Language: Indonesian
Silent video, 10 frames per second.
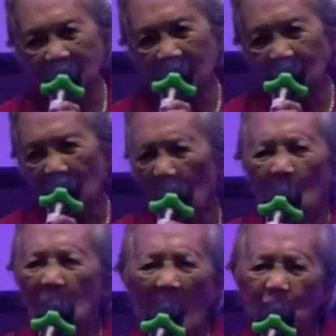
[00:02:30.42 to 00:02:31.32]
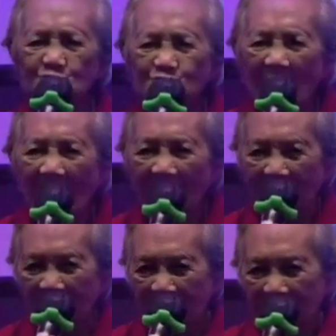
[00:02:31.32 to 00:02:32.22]
tim? Enggak usah,
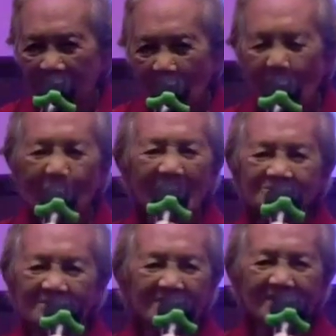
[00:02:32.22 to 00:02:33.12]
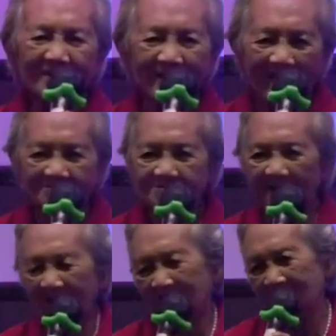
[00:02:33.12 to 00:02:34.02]
umat sendiri aja.
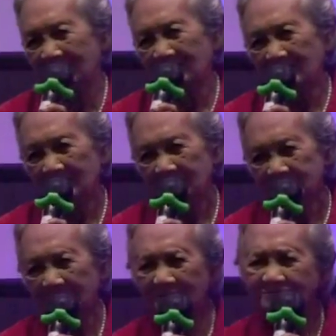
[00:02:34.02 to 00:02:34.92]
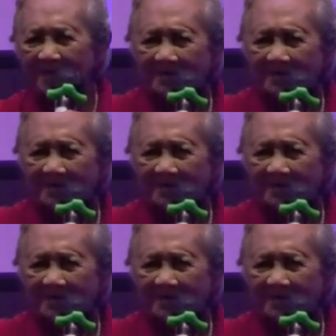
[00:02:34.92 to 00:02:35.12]
Jadi saya